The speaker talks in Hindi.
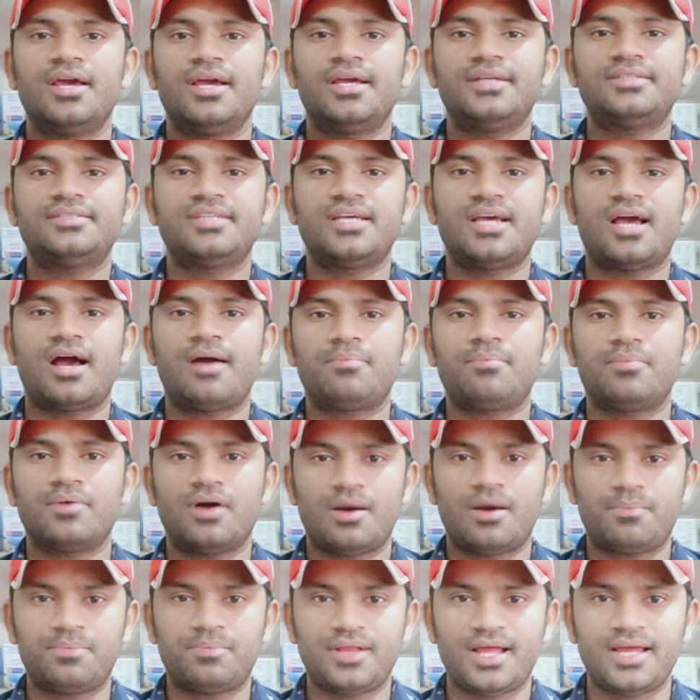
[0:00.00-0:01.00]
इसे आप
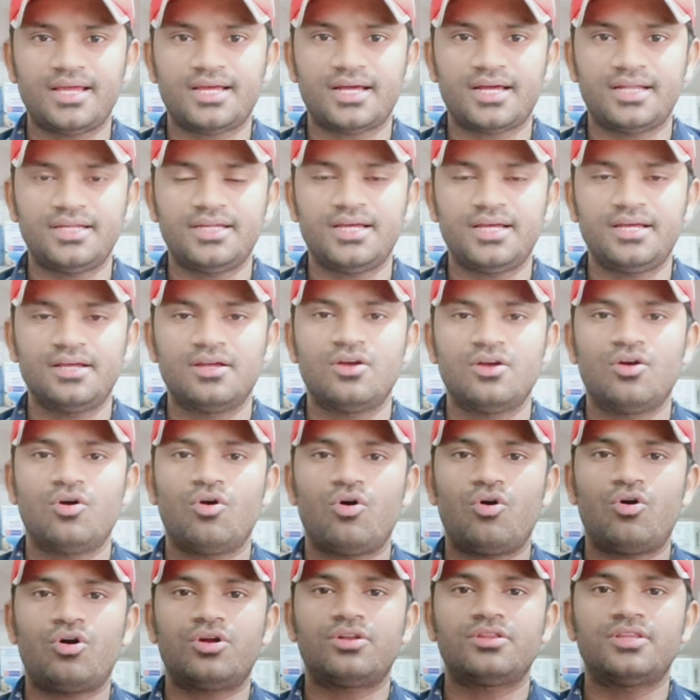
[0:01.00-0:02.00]
अप्लाई करिए
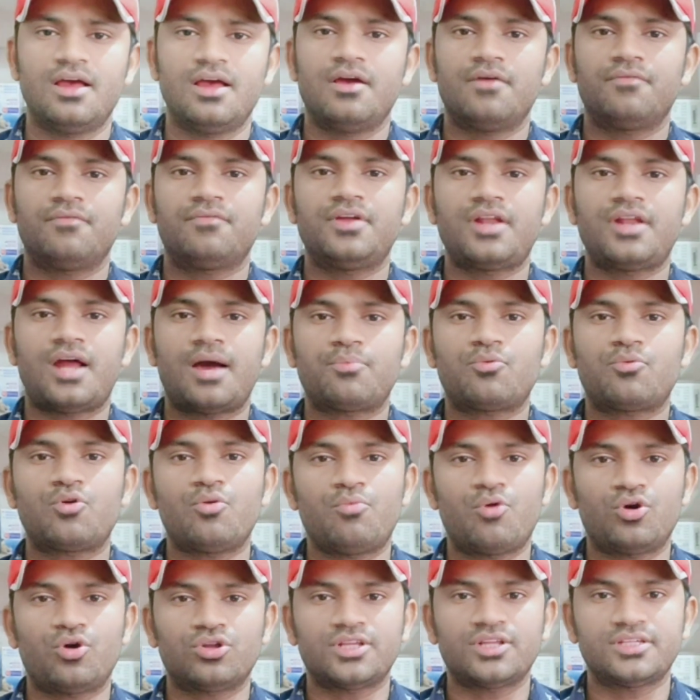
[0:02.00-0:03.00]
और फिर आपको
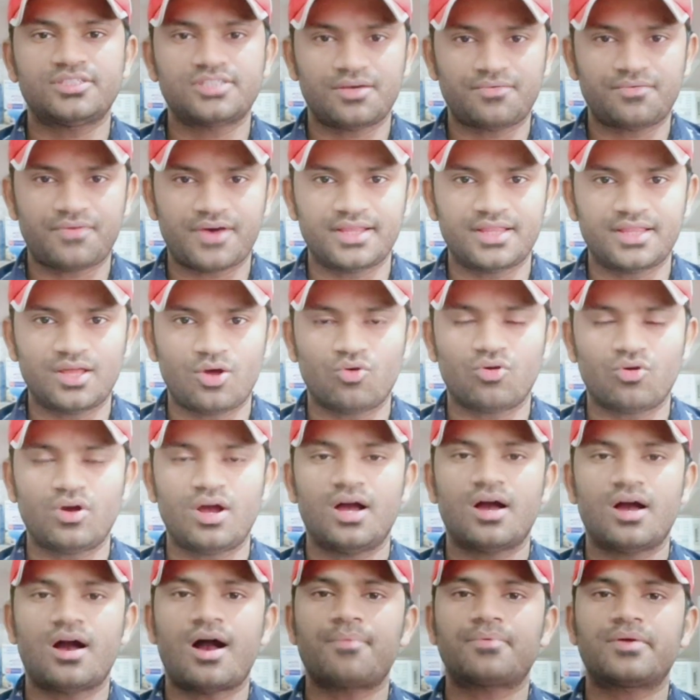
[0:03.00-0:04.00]
बहुत अच्छा फ़ायदा होगा
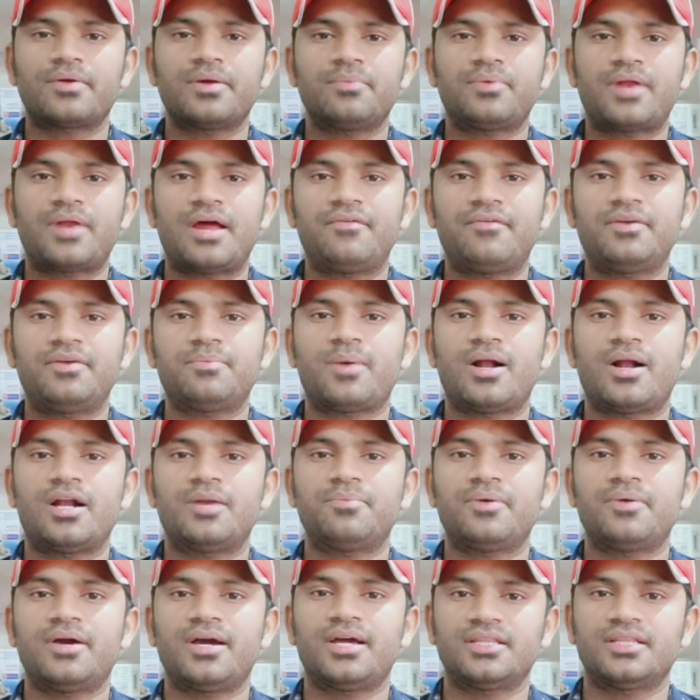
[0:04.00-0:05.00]
आपके प्राइवेट पार्ट
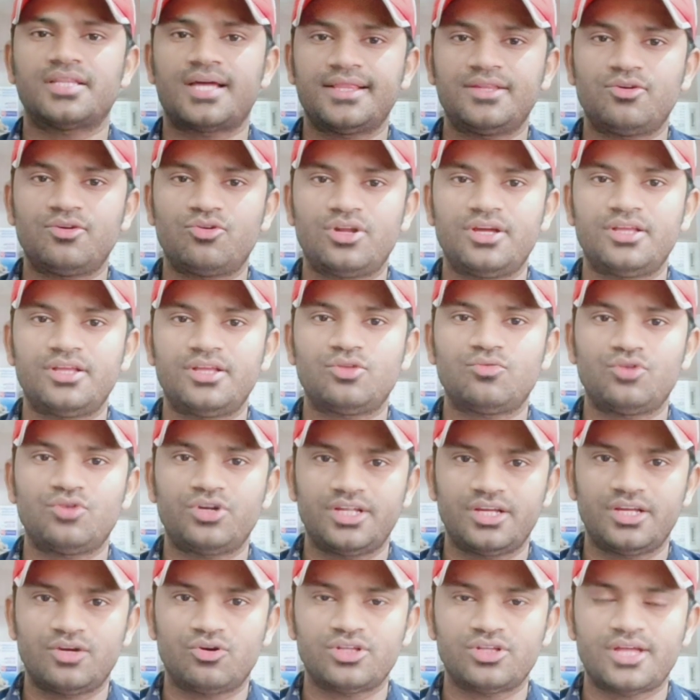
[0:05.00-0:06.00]
पे अगर दाने हो रहे हैं तो वो
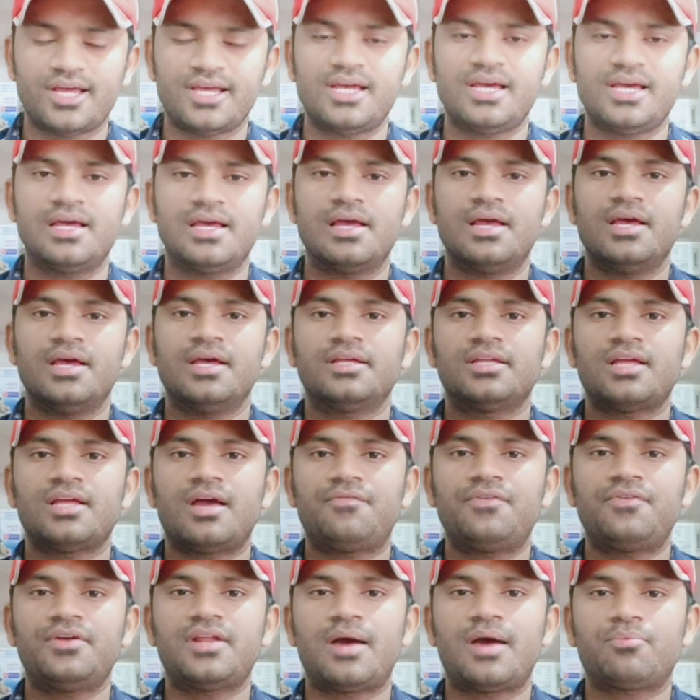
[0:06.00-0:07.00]
ठीक हो जाएंगे या
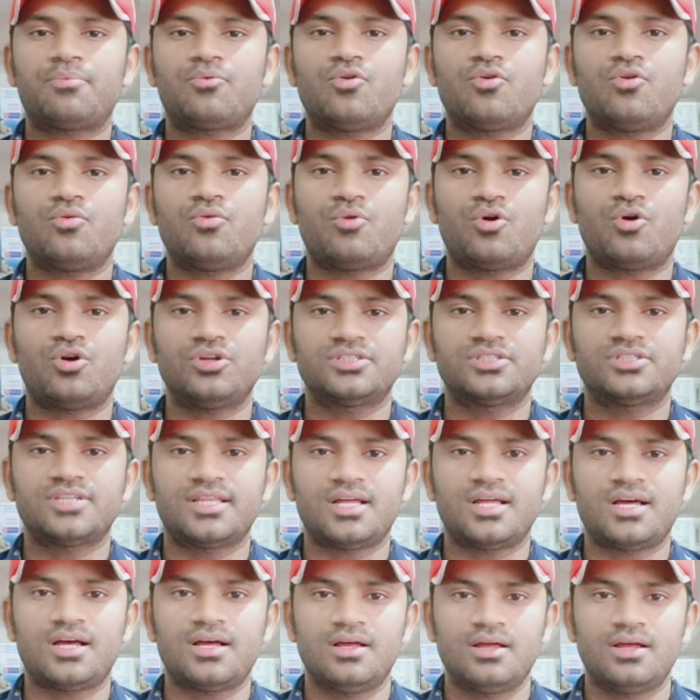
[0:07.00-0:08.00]
फिर आपको बहुत
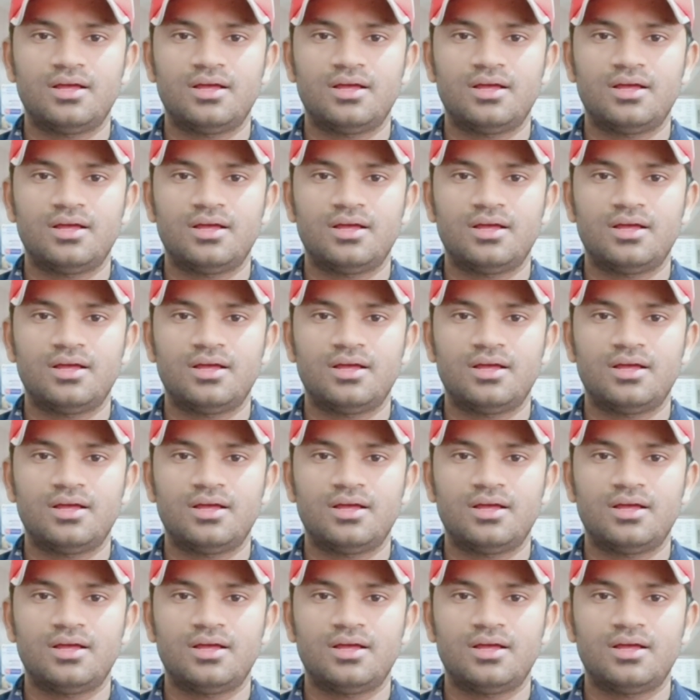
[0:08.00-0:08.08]
ज़्यादा